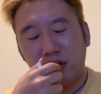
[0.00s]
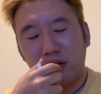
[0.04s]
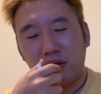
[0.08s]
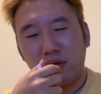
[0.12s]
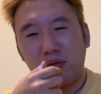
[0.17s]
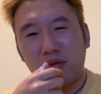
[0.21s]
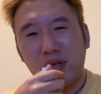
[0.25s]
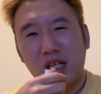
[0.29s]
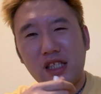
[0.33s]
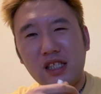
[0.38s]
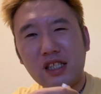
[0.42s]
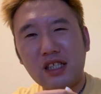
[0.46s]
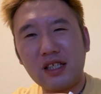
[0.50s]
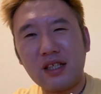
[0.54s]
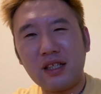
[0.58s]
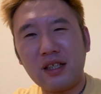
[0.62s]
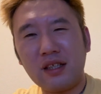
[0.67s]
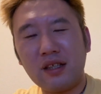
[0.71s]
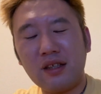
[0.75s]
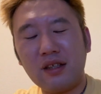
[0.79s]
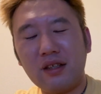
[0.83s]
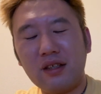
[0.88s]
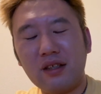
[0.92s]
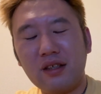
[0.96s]

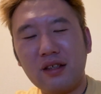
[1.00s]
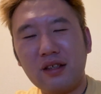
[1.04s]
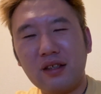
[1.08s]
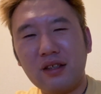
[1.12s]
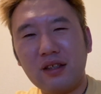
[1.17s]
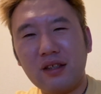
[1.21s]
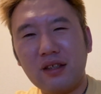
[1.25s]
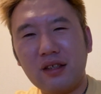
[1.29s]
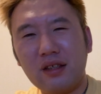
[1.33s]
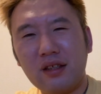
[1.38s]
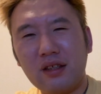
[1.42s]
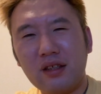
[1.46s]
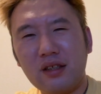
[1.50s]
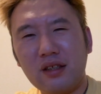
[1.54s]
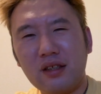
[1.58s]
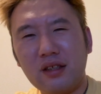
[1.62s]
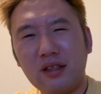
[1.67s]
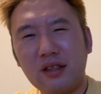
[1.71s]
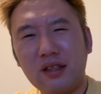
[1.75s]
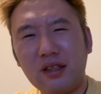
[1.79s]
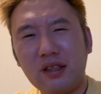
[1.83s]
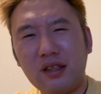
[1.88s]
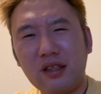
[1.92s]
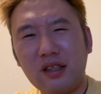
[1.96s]
ワンチャン
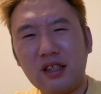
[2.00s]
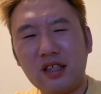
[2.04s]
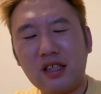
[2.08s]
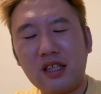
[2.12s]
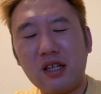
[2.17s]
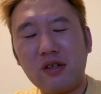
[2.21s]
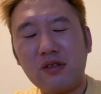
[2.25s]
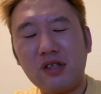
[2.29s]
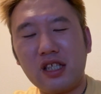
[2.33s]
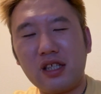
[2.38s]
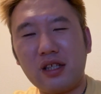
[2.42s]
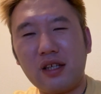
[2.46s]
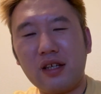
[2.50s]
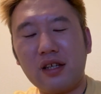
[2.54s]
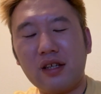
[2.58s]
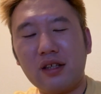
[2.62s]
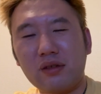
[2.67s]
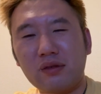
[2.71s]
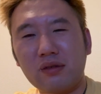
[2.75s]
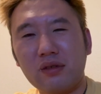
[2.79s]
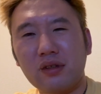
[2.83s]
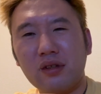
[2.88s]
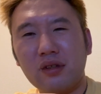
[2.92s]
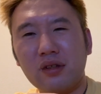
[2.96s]
いけるんじゃないか
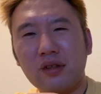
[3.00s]
と。